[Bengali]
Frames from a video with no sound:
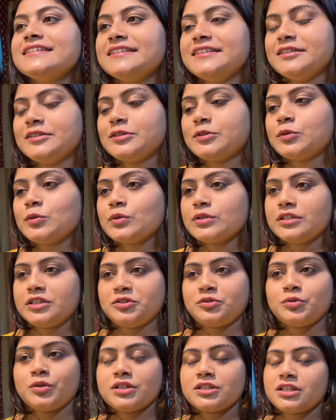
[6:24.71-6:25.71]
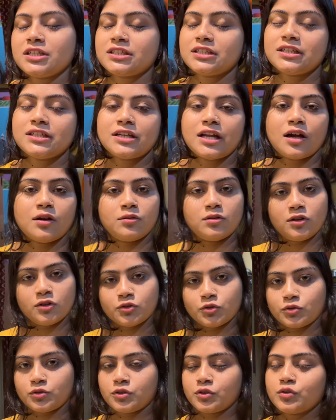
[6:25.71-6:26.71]
কিন্তু ডিশ ওয়াশারটা না হলে
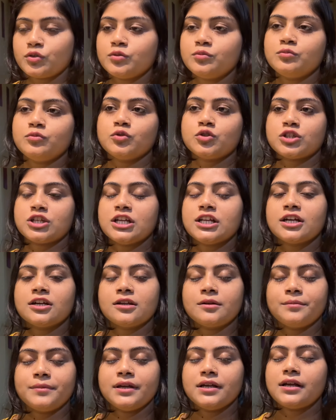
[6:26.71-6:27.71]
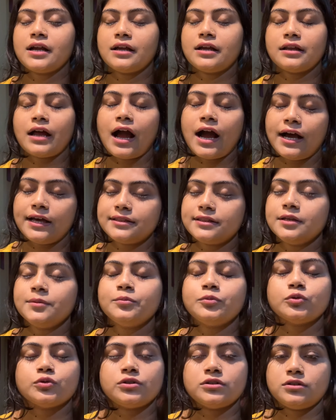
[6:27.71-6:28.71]
সত্যি খুব মুশকিল কারণ আমি হাতে
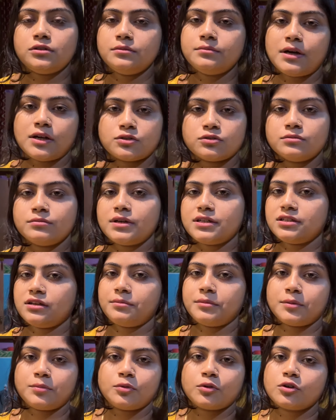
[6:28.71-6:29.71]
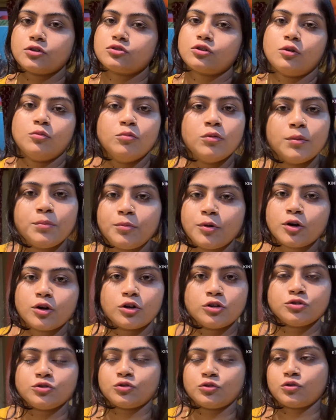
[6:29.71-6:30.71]
প্রতিদিন বাসন মাজা আমার পক্ষে সম্ভবপর
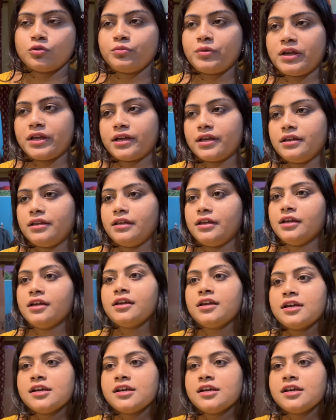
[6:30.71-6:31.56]
নয় ছোট মেয়েকে নিয়ে